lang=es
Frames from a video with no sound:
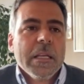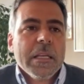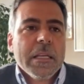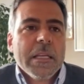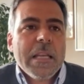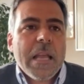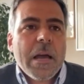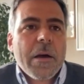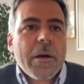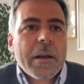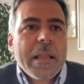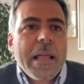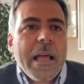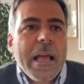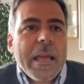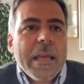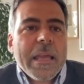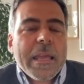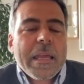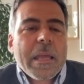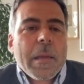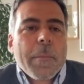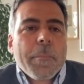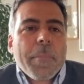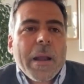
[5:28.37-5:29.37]
Y la verdad
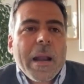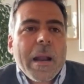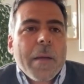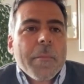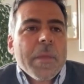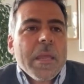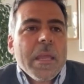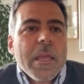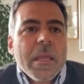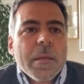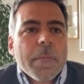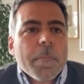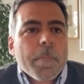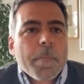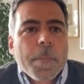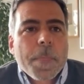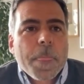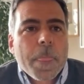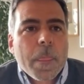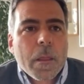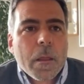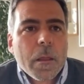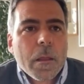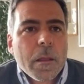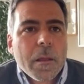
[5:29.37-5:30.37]
es que para mí,
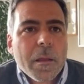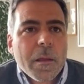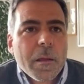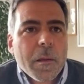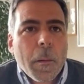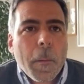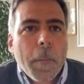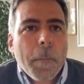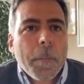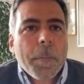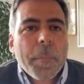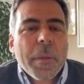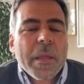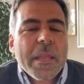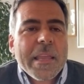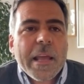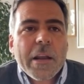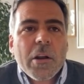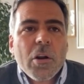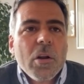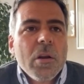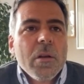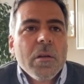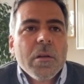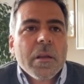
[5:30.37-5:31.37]

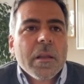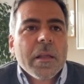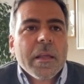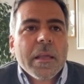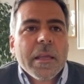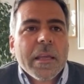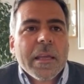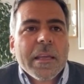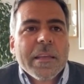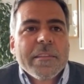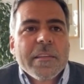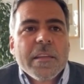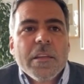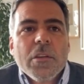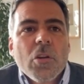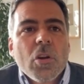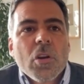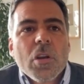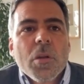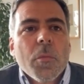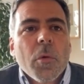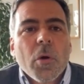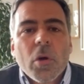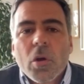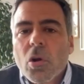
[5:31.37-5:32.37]
Peñarol es
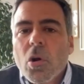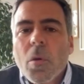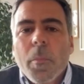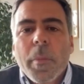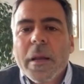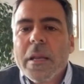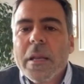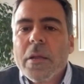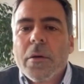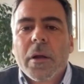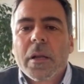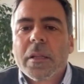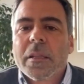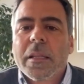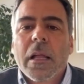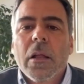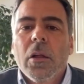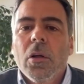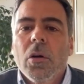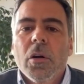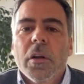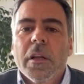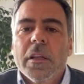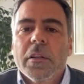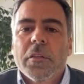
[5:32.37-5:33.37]
sinónimo de Copa
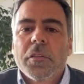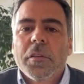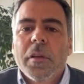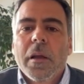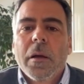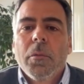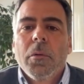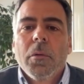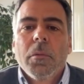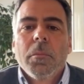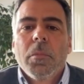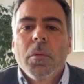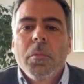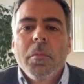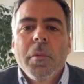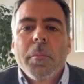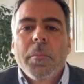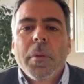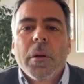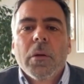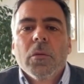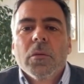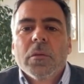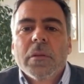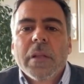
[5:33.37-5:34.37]
Libertadores. O sea, vos,
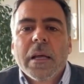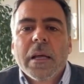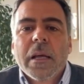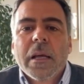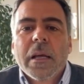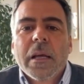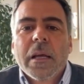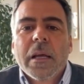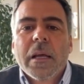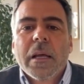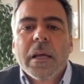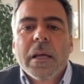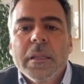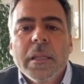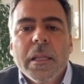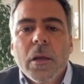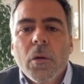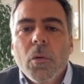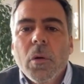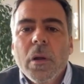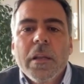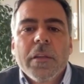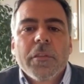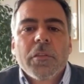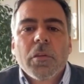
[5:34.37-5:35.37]
me preguntás,
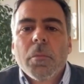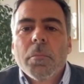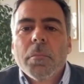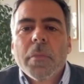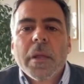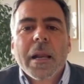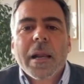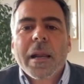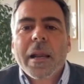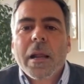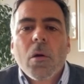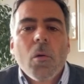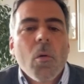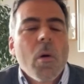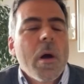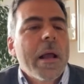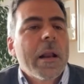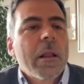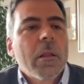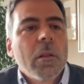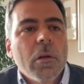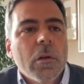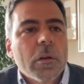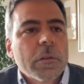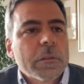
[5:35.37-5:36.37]
este, ¿cuáles son mis
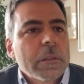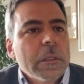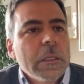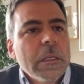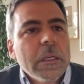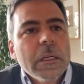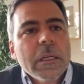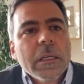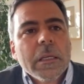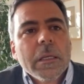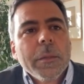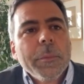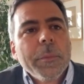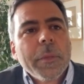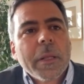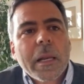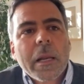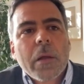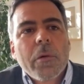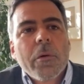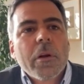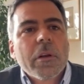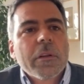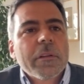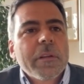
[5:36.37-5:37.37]
recuerdos? Mis
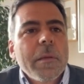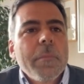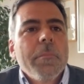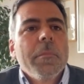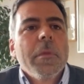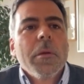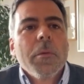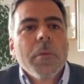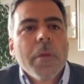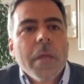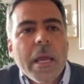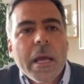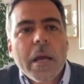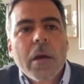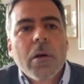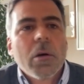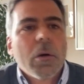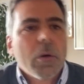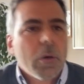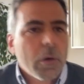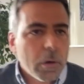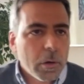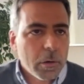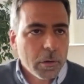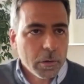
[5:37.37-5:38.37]
recuerdos es mi
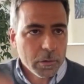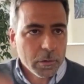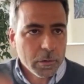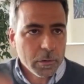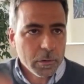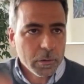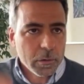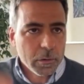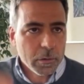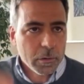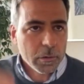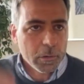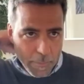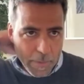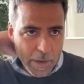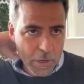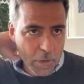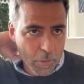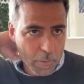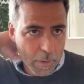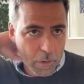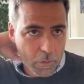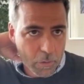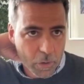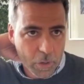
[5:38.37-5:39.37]
viejo, con la
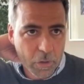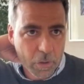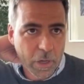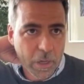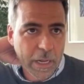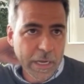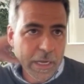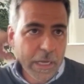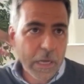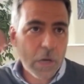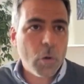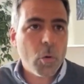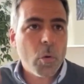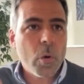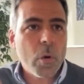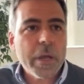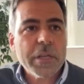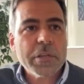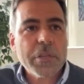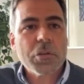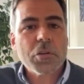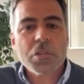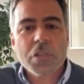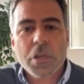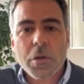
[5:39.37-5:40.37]
mano, me acuerdo, acá en el
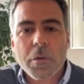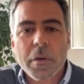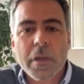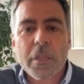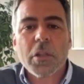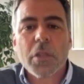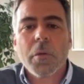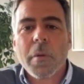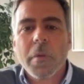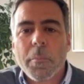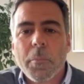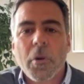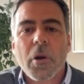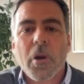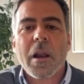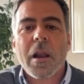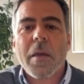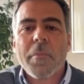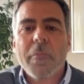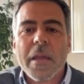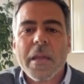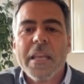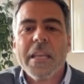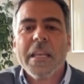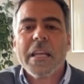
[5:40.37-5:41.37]
cuello, llevándome por
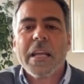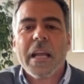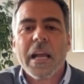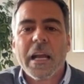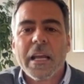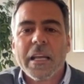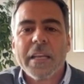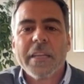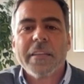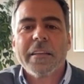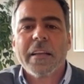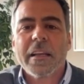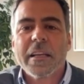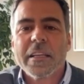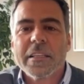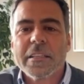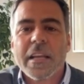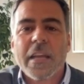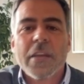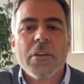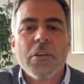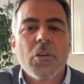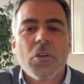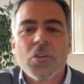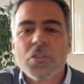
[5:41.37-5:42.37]
la América en
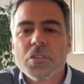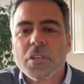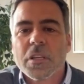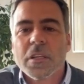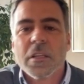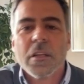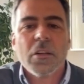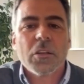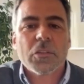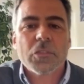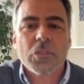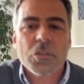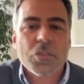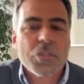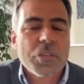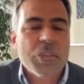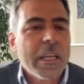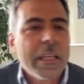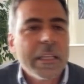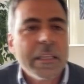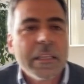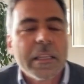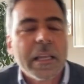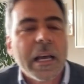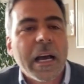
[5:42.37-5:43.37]
aquellas noches de los
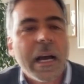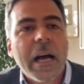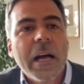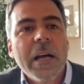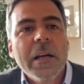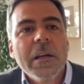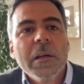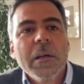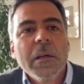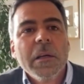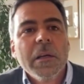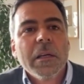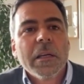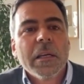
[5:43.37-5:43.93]
80.